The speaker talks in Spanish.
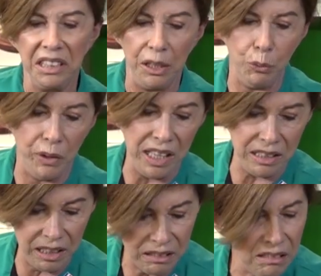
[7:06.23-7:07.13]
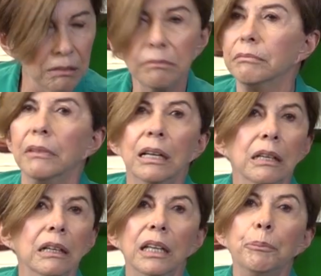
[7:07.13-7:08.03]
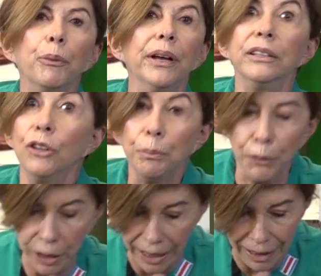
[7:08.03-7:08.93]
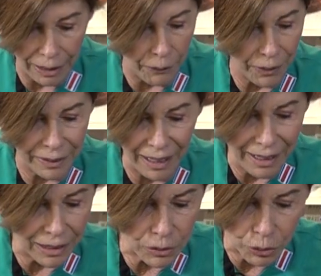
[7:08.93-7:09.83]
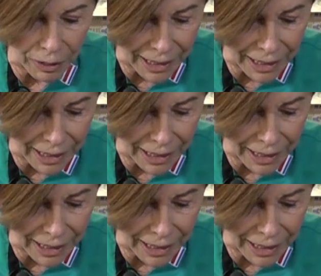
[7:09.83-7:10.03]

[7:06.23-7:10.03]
ser nueces y pueden no ponerle, ¿verdad? Esto